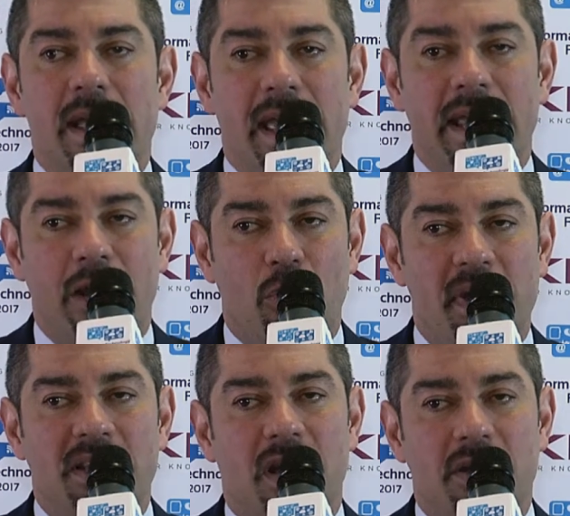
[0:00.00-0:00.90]
e che lo
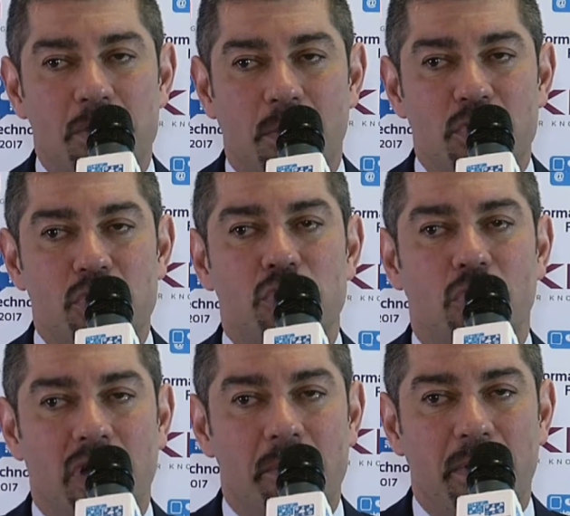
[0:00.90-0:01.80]
mettano a
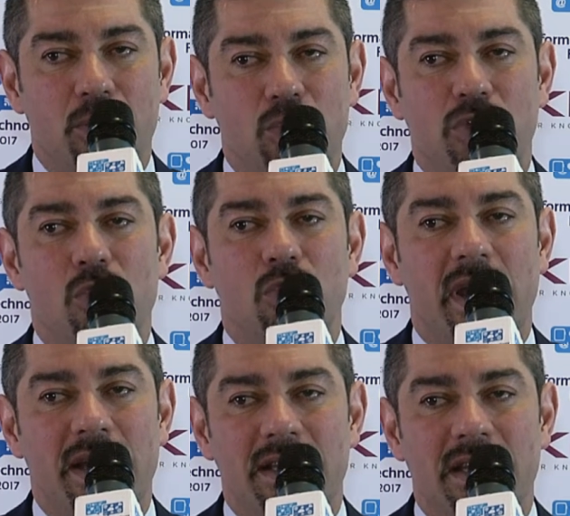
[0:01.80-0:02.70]
disposizione per tutti gli
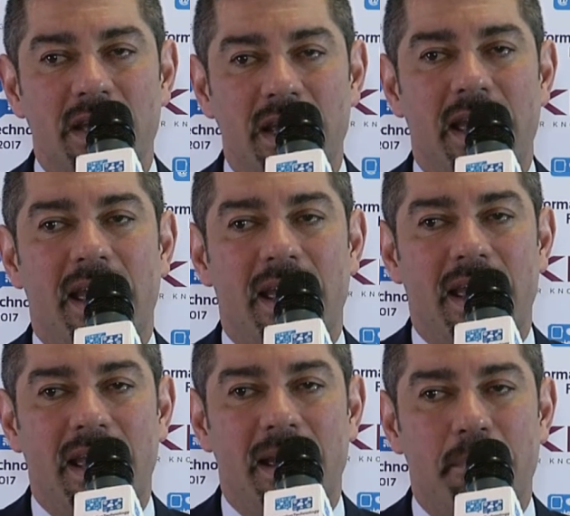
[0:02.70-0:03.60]
utenti
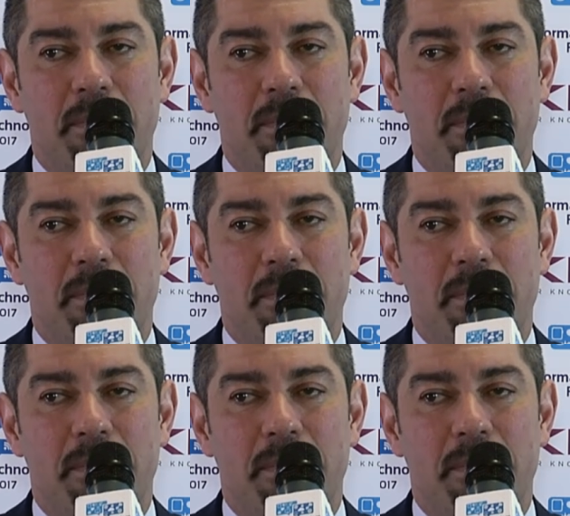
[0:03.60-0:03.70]
e